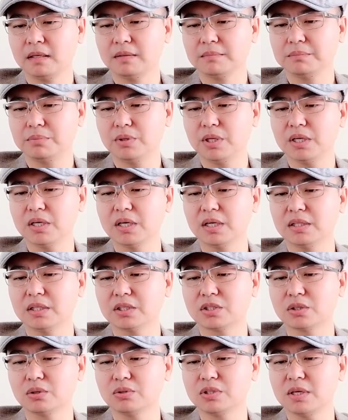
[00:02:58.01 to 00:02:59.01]
布林肯呢，
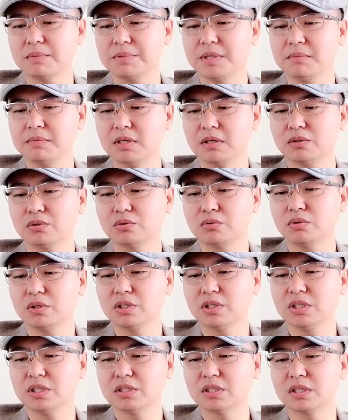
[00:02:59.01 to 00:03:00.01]
首先批评了中国
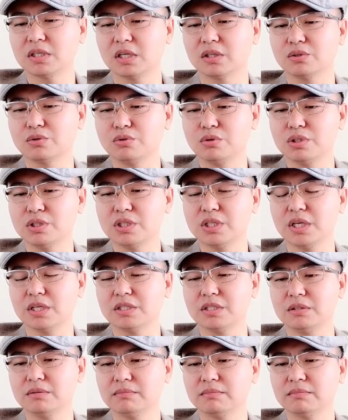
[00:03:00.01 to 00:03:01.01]
日益增长的军事野
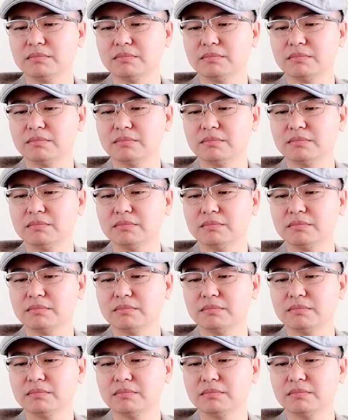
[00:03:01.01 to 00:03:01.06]
心。